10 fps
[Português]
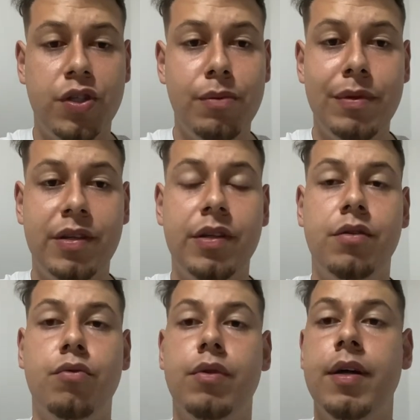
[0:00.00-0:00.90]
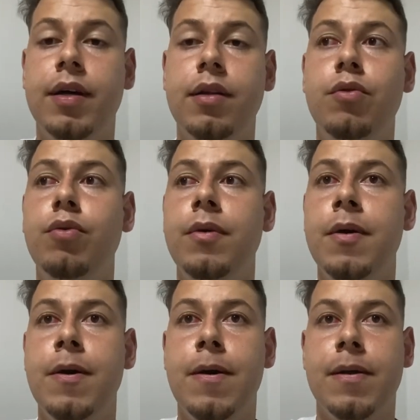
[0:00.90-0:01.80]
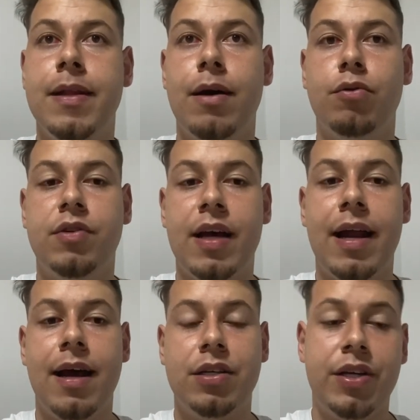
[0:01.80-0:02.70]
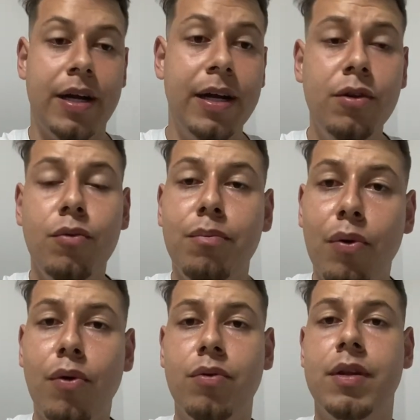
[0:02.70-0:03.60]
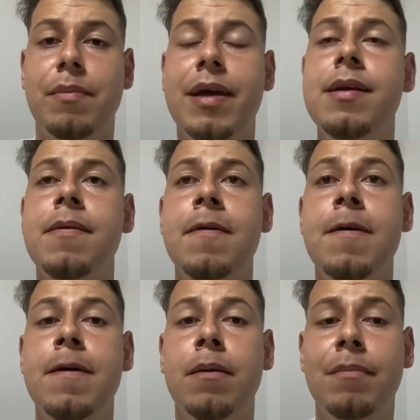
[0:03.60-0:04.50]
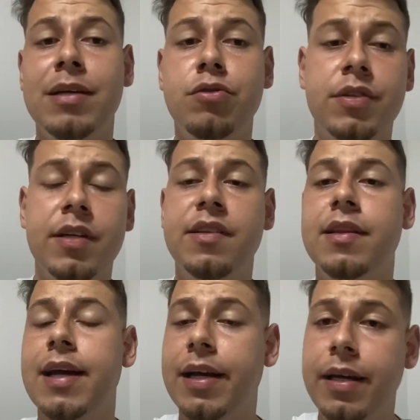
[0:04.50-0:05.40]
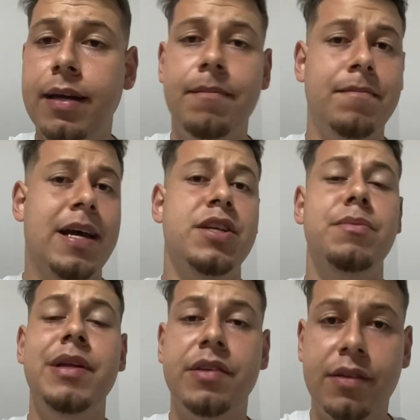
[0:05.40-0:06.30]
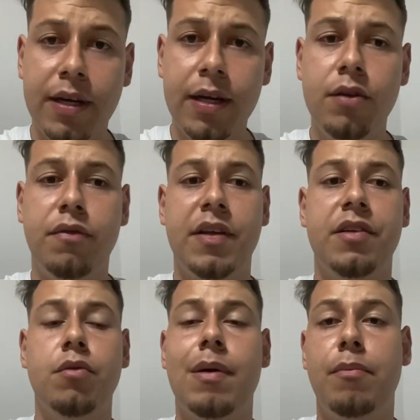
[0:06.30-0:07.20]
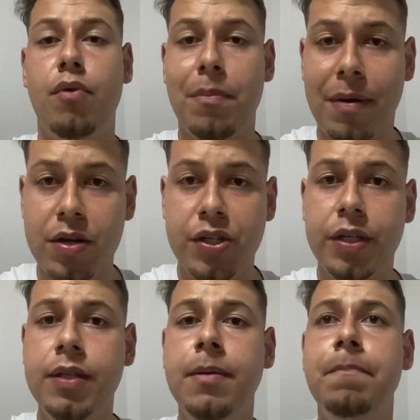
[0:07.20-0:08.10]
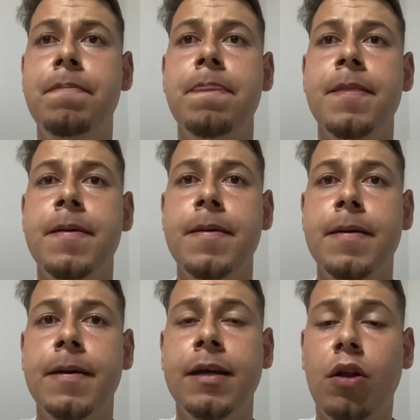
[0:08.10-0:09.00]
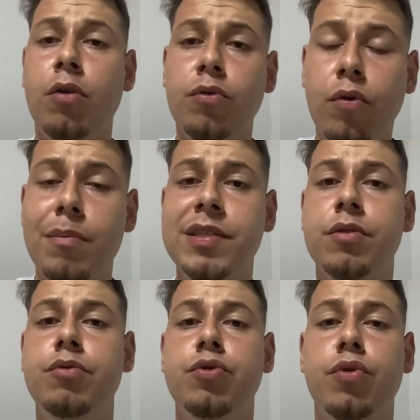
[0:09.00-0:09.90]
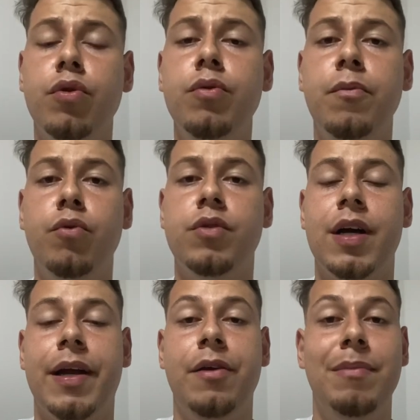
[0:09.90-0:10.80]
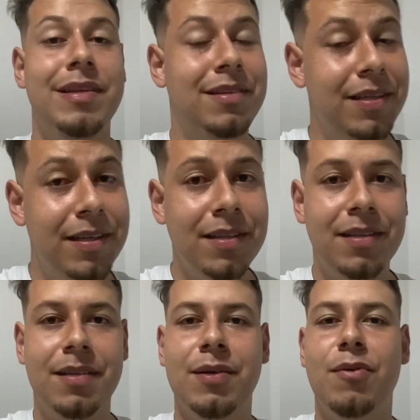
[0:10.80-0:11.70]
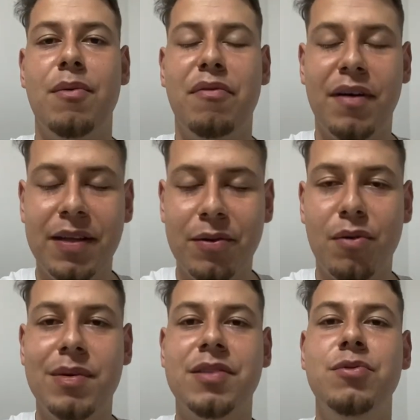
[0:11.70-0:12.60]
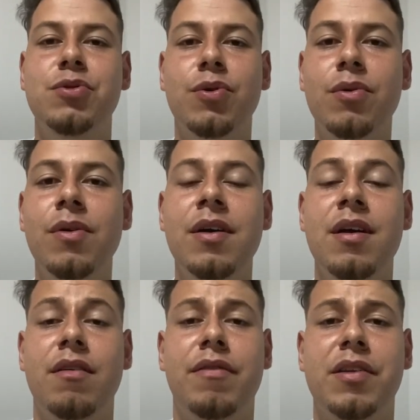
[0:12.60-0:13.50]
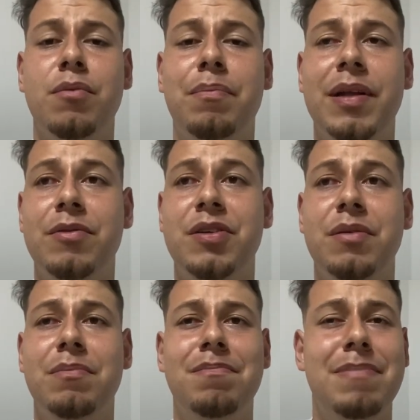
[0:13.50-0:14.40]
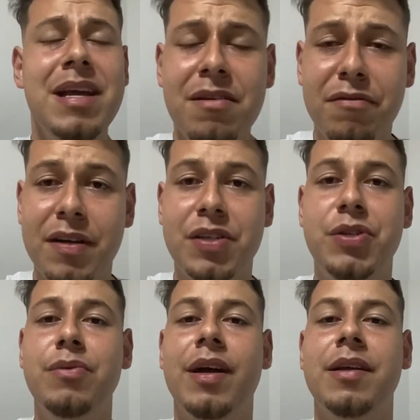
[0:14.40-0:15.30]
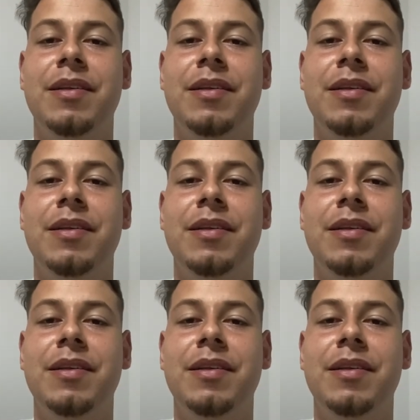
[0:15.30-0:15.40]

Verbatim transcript: times se estudando, né? O Ceará chegando um pouco também, mas o Santos até que administrando, fazendo uma boa partida. E logo no começo do jogo, o zagueiro Messias, como eu falei no começo do jogo, fez um pênalti bem infantil que ele